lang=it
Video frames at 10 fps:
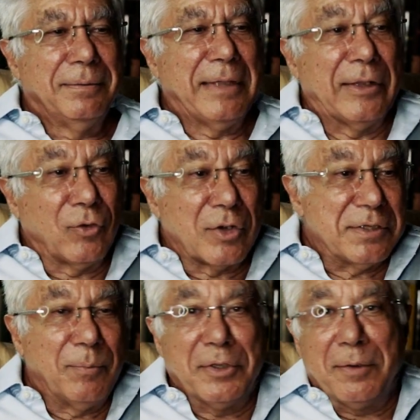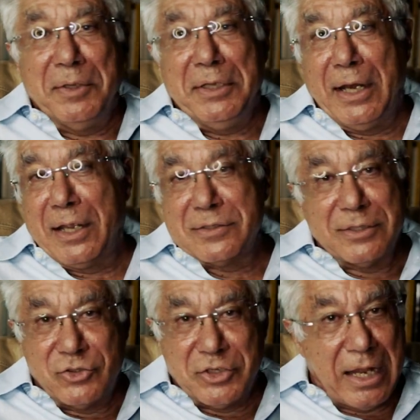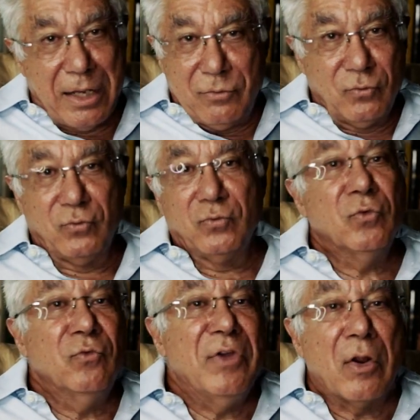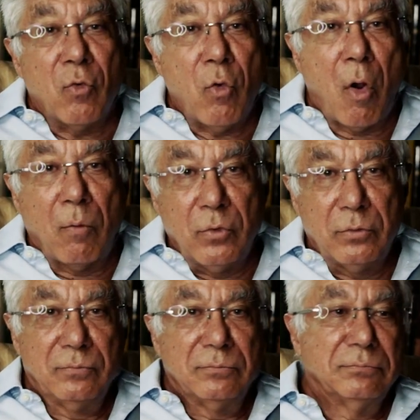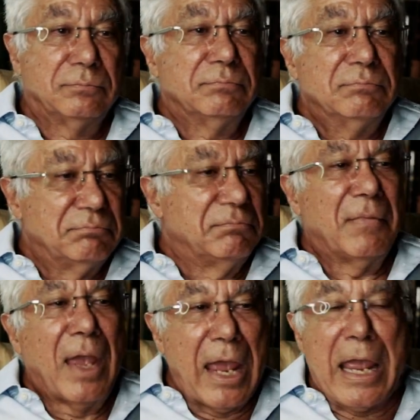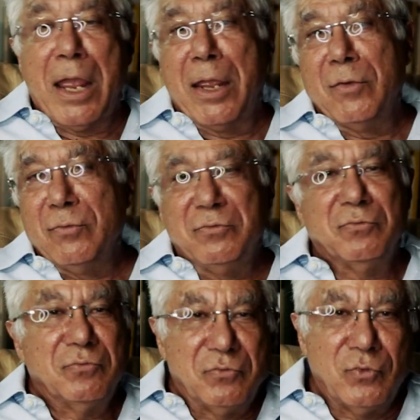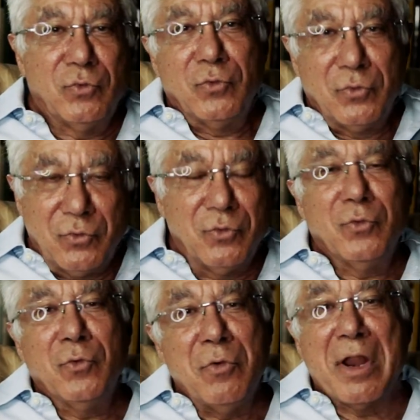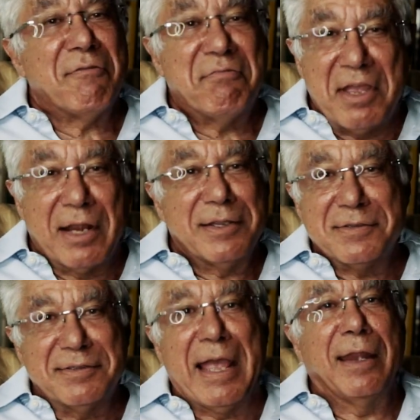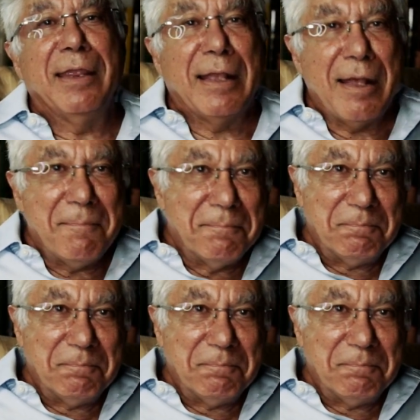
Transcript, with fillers: Tanto che si potrebbe dire che se c'è un vero uomo è una vera isterica,